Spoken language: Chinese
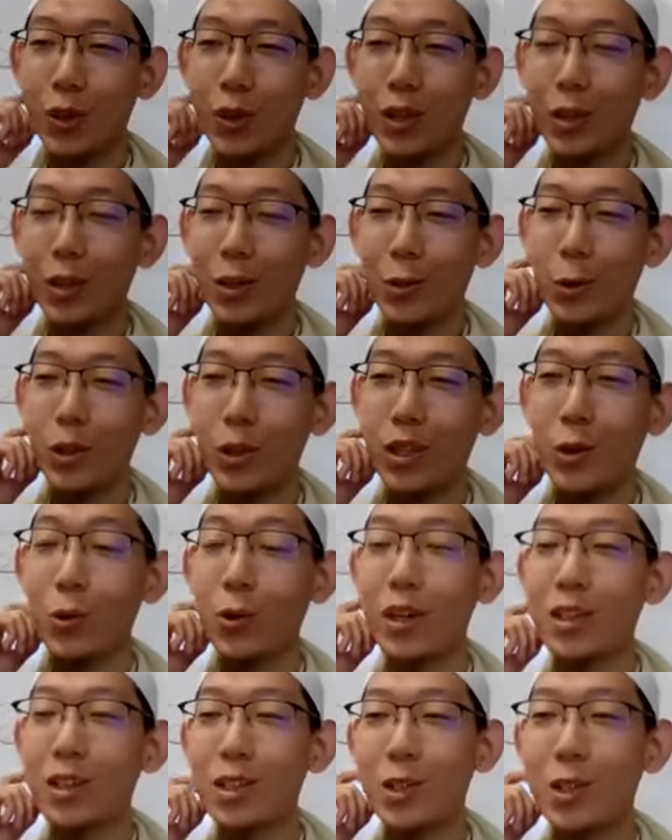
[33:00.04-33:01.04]
说，我引
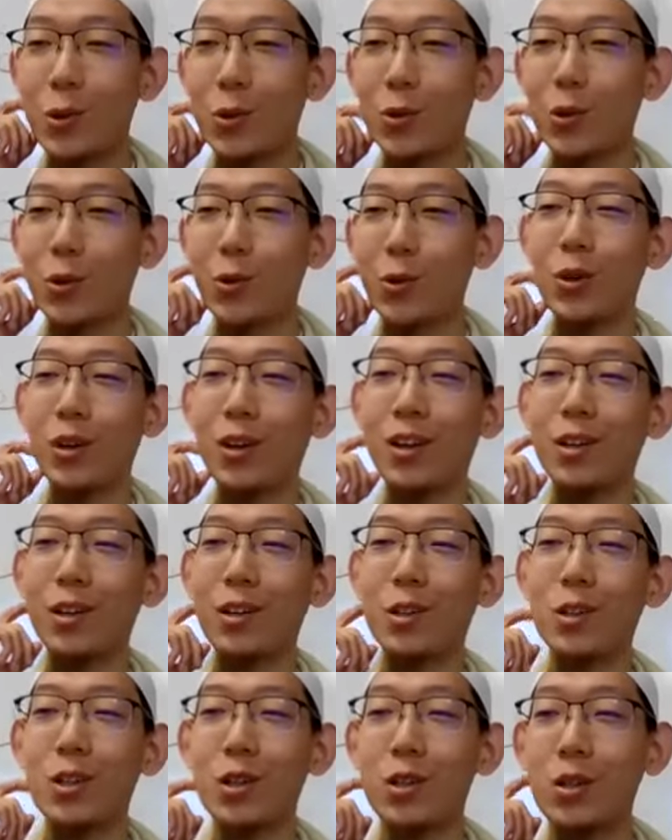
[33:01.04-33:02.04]
用了一则圣训，我说拉
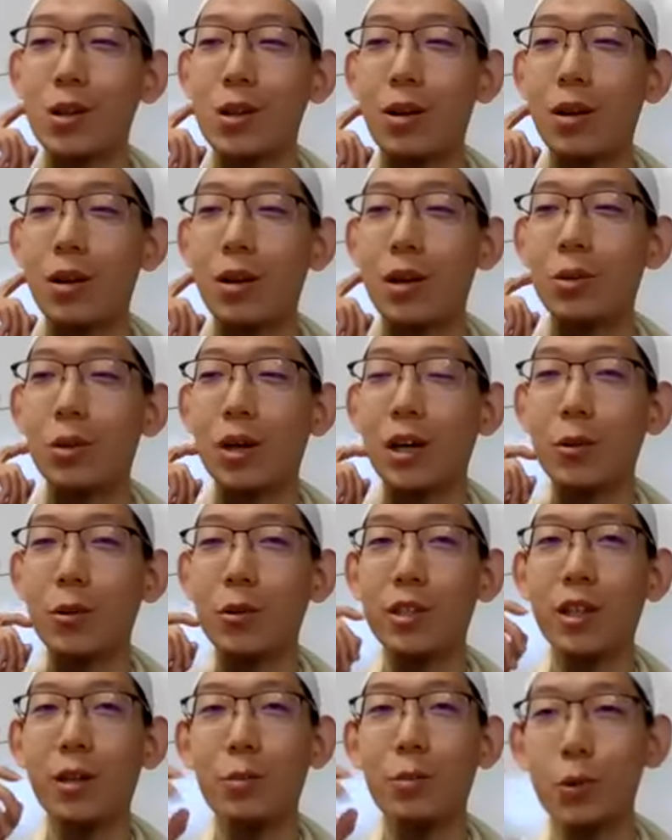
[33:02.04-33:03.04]
的使者萨拉拉和阿
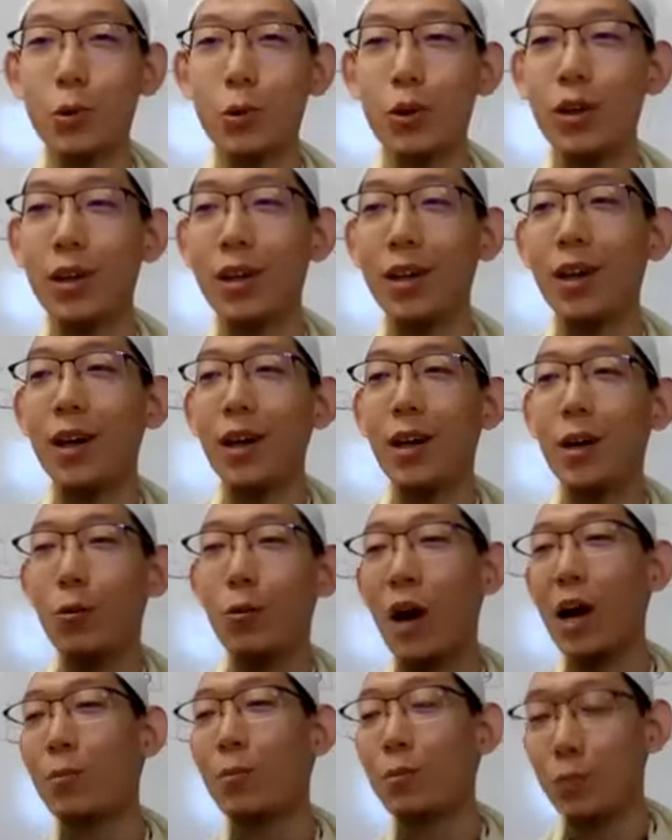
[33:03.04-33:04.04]
留斯勒 m 说。
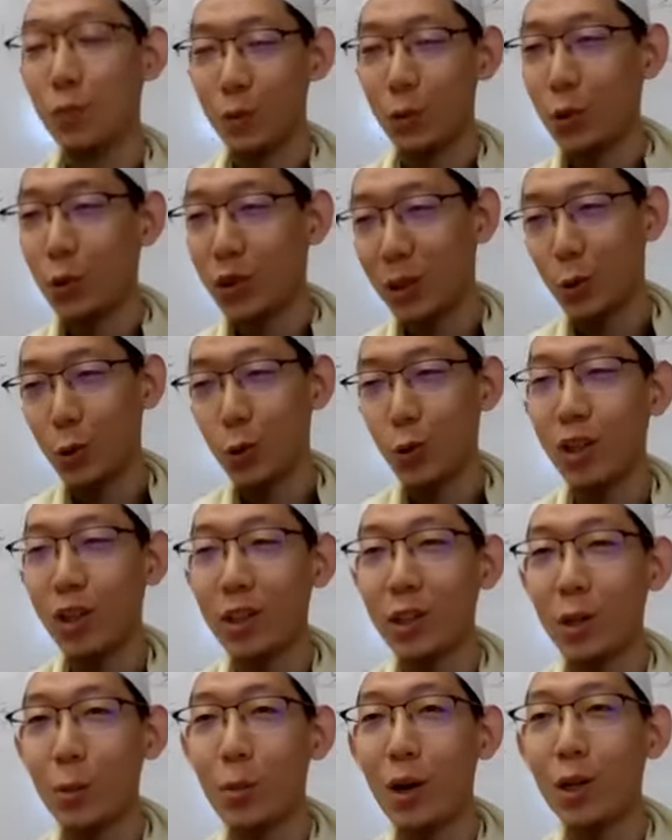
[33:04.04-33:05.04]
我还就说
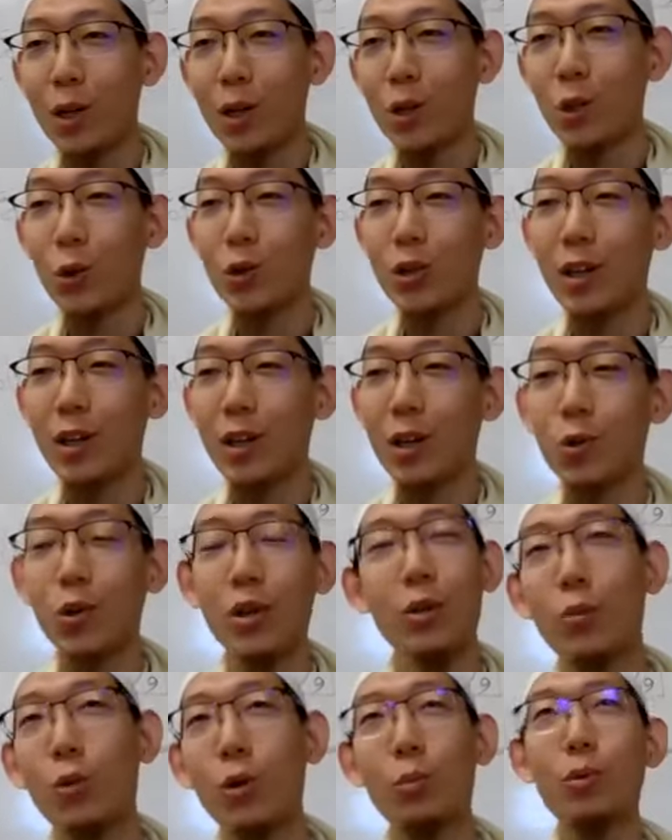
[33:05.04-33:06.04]
到一半的时候，这个人
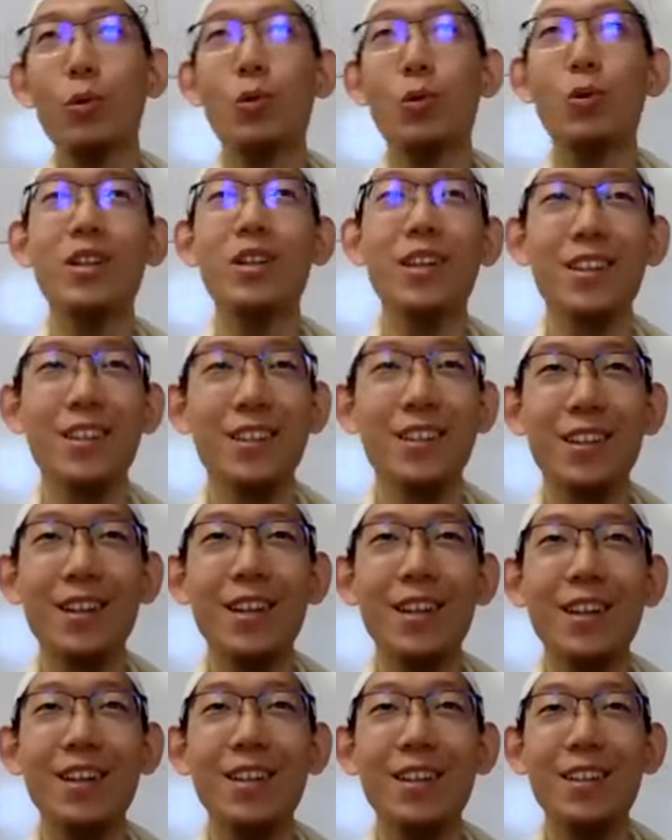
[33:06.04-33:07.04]
说我不同意，
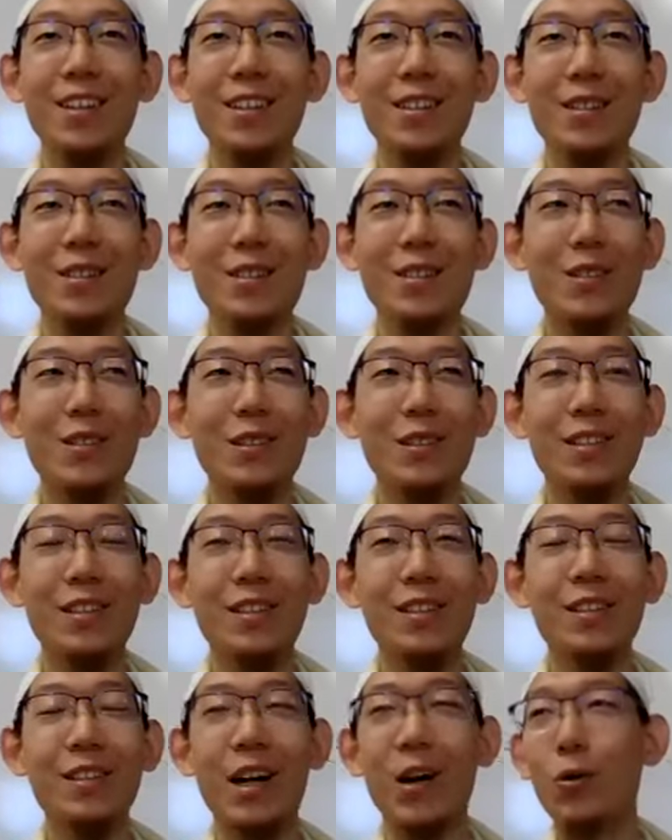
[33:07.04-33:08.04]

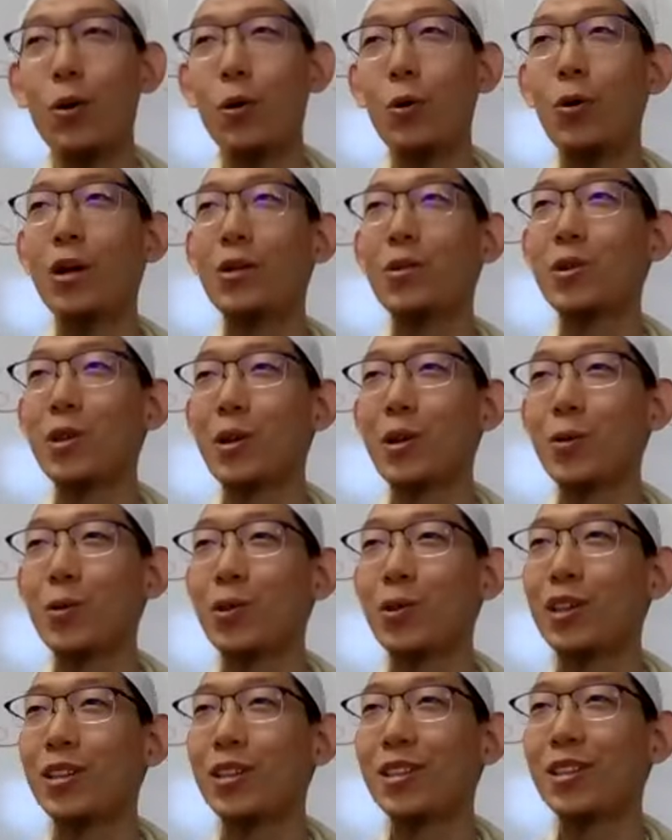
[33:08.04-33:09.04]
然后我忽然就想
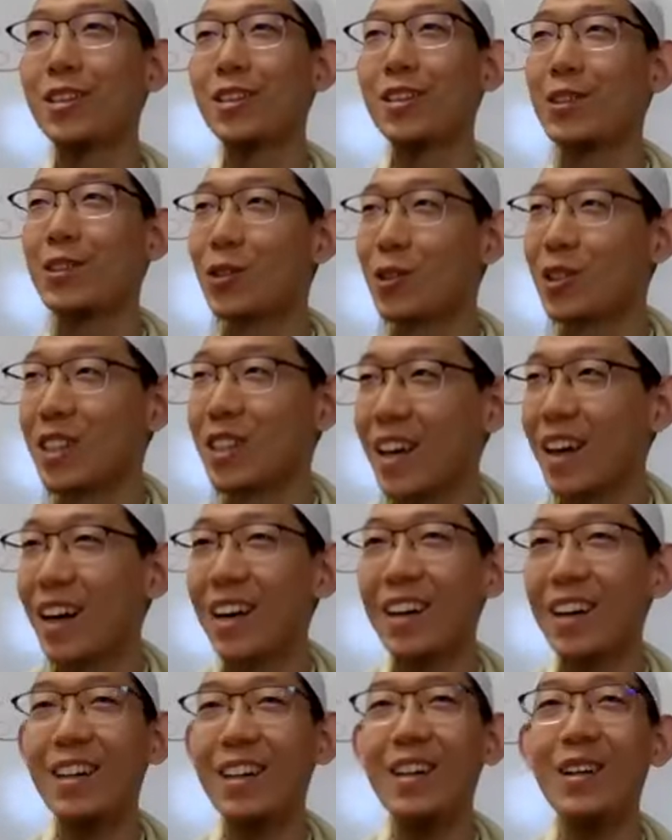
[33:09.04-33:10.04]
说你是谁
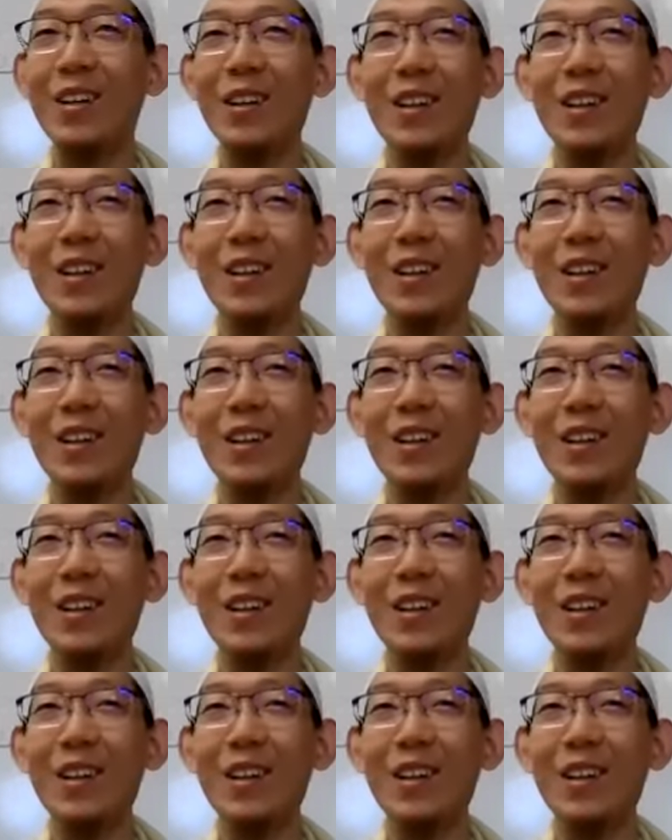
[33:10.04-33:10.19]
啊？